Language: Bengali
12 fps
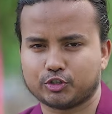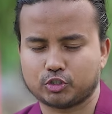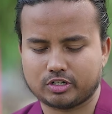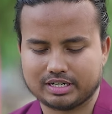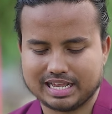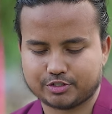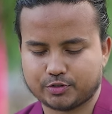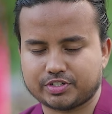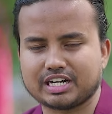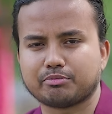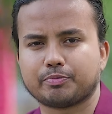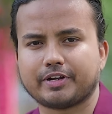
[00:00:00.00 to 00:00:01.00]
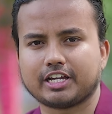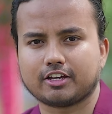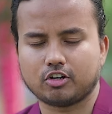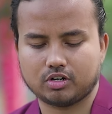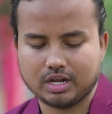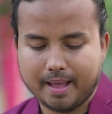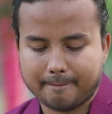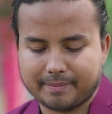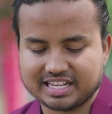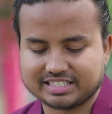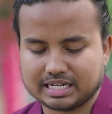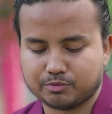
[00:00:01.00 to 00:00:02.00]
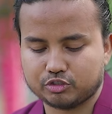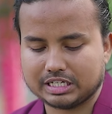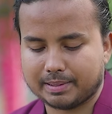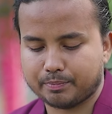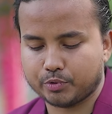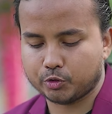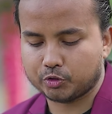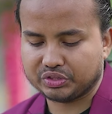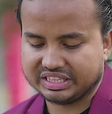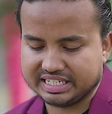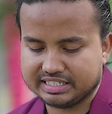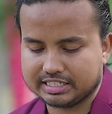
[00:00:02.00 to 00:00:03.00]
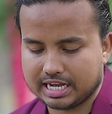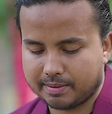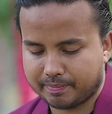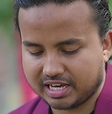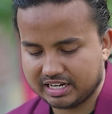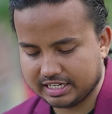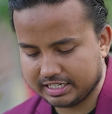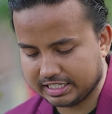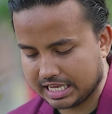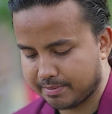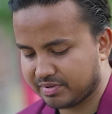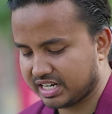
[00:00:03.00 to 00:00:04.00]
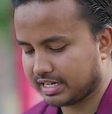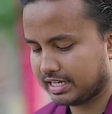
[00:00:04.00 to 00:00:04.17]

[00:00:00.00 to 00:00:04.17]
উত্তর লাস্ট কোশ্চেন আপু পেরে গেল পাঁচটার মধ্যে আপু তিনটা পারলেন গেমটা